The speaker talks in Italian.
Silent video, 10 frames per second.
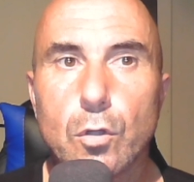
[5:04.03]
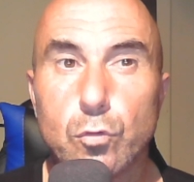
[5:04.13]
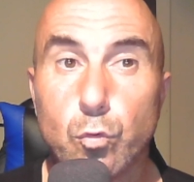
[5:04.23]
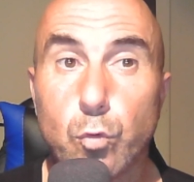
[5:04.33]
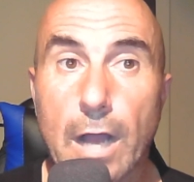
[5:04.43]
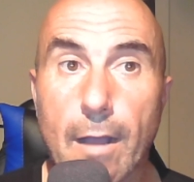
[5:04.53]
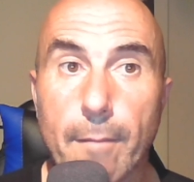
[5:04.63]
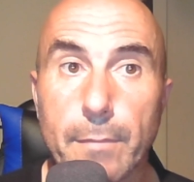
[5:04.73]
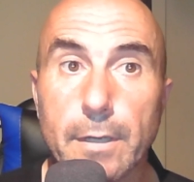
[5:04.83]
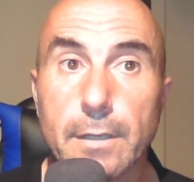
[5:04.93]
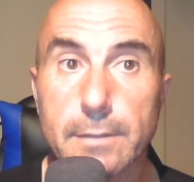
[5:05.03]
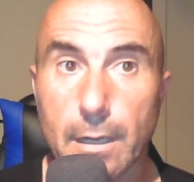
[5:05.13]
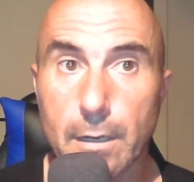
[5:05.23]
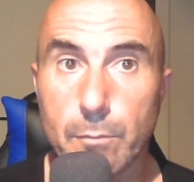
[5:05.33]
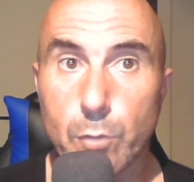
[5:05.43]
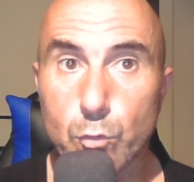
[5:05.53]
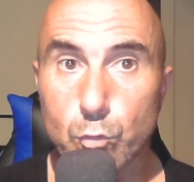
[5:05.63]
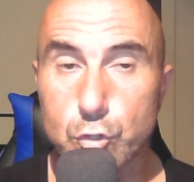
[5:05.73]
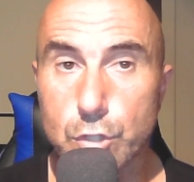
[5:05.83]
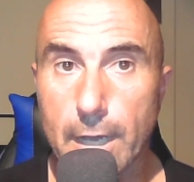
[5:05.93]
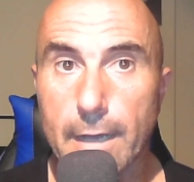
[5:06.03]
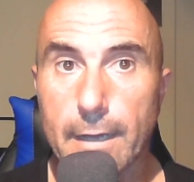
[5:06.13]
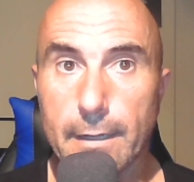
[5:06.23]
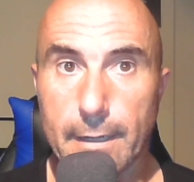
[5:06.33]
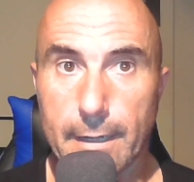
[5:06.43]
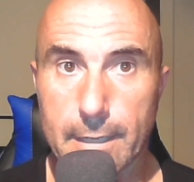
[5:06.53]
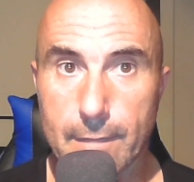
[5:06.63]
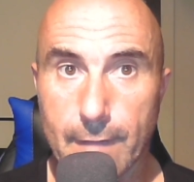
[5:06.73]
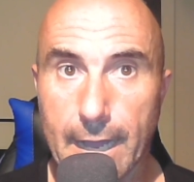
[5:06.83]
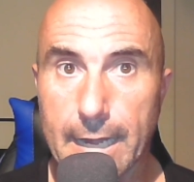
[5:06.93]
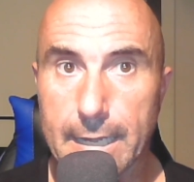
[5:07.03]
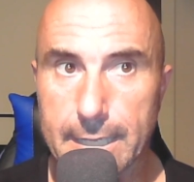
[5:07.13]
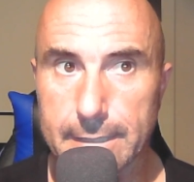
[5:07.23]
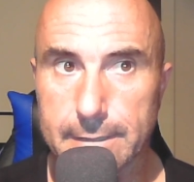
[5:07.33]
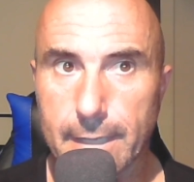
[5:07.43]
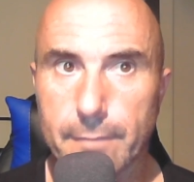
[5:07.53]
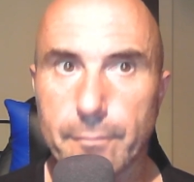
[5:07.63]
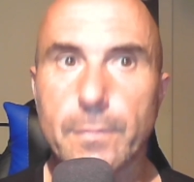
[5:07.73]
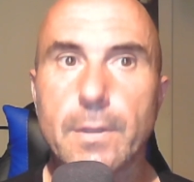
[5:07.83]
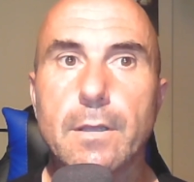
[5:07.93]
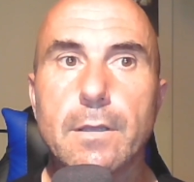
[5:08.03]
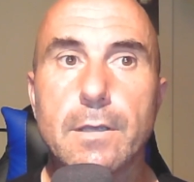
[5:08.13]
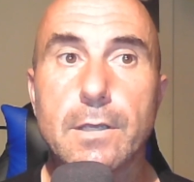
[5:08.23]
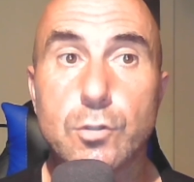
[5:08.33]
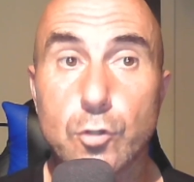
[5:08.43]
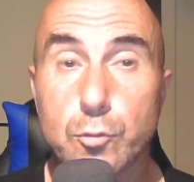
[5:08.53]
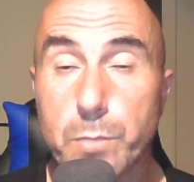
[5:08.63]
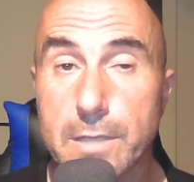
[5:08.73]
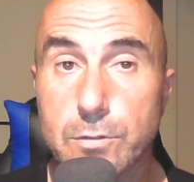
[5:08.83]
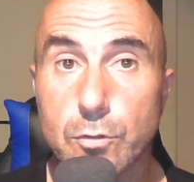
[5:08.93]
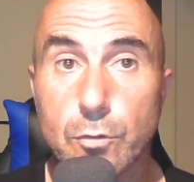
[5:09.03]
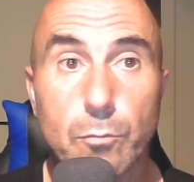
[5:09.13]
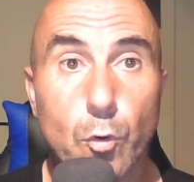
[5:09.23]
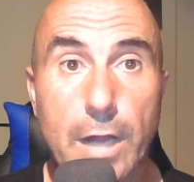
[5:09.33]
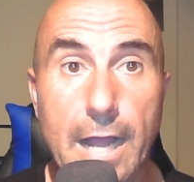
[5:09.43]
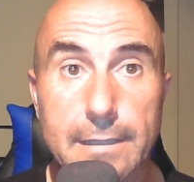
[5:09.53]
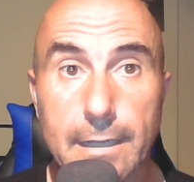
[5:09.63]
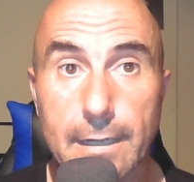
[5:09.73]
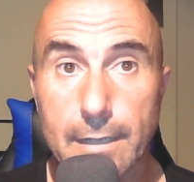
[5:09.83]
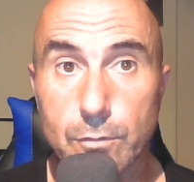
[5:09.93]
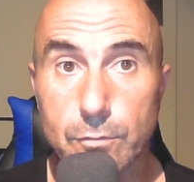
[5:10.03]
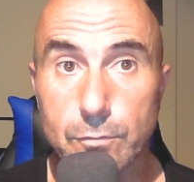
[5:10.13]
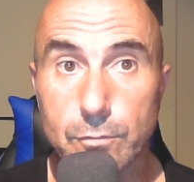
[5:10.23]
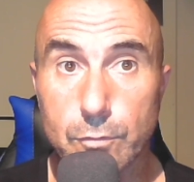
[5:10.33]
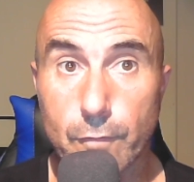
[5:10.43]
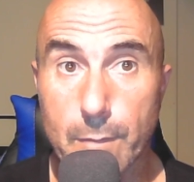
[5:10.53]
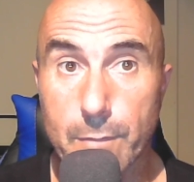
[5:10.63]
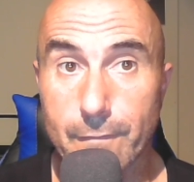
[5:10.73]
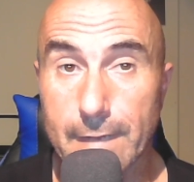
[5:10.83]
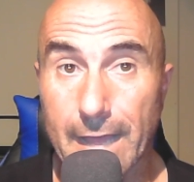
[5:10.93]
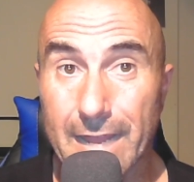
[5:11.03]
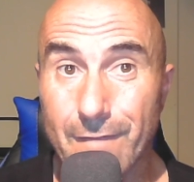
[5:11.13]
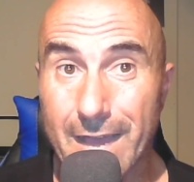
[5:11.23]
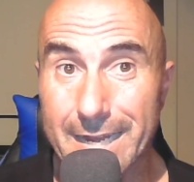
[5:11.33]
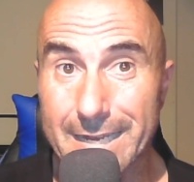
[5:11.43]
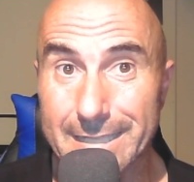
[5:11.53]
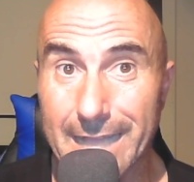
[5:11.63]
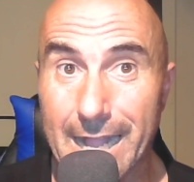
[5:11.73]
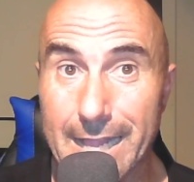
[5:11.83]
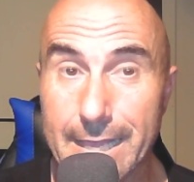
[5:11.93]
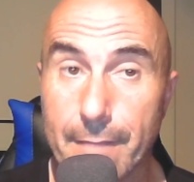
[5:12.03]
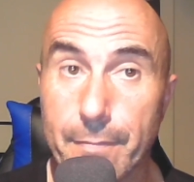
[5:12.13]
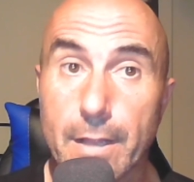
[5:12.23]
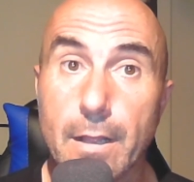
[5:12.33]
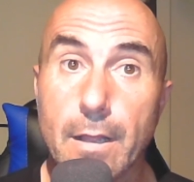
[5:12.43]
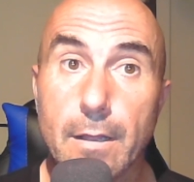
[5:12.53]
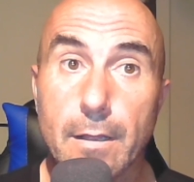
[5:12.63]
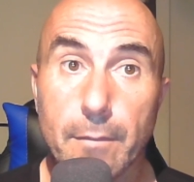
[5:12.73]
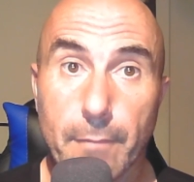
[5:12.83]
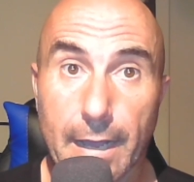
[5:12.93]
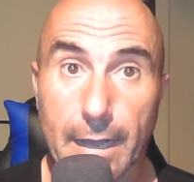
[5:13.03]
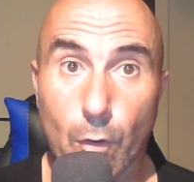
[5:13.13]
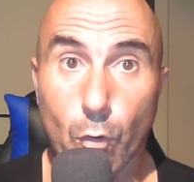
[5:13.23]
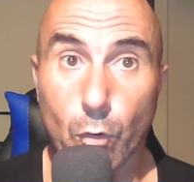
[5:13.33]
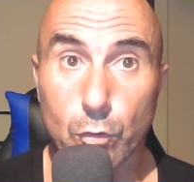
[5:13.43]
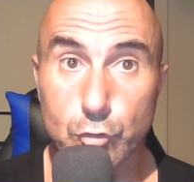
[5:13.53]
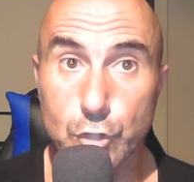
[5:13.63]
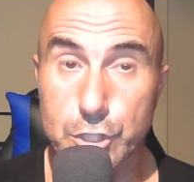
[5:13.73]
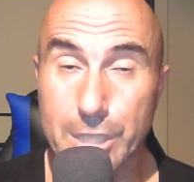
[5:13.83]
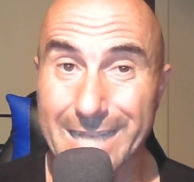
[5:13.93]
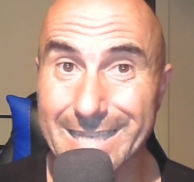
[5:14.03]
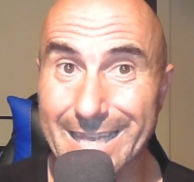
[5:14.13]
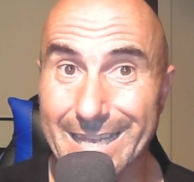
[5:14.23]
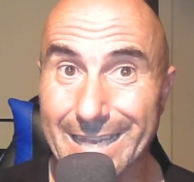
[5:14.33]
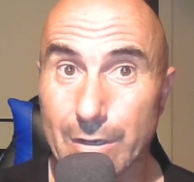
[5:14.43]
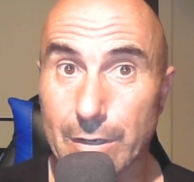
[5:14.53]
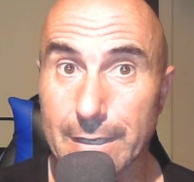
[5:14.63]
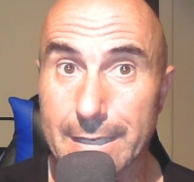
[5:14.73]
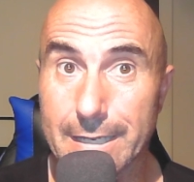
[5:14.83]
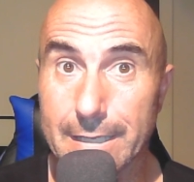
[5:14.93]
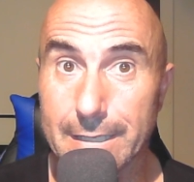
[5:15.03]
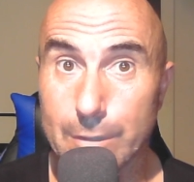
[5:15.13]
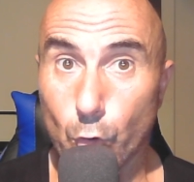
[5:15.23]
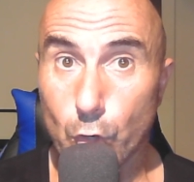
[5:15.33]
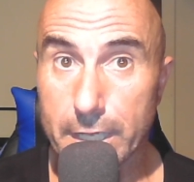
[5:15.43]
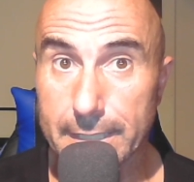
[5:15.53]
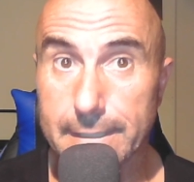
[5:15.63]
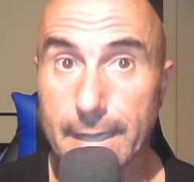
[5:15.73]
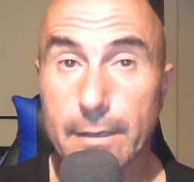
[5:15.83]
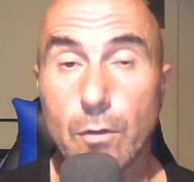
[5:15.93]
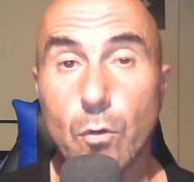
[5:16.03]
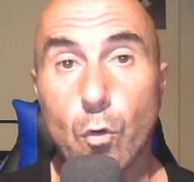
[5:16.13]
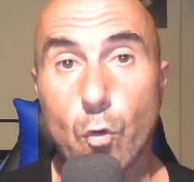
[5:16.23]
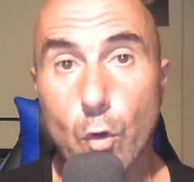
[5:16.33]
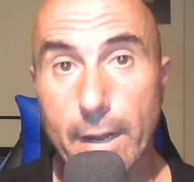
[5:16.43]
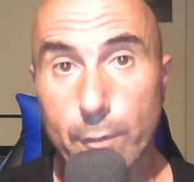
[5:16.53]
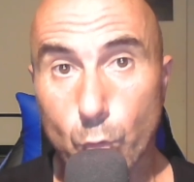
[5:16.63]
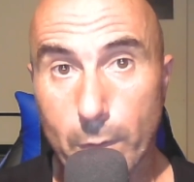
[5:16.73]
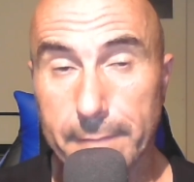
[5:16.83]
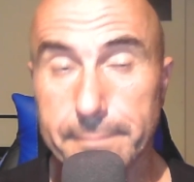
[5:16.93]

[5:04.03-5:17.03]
Turam dal Borussia arriva all'Inter. In sospeso Morata che non dovrebbe arrivare in Italia, ma o non si sa se in, con l'Inter o con la Roma.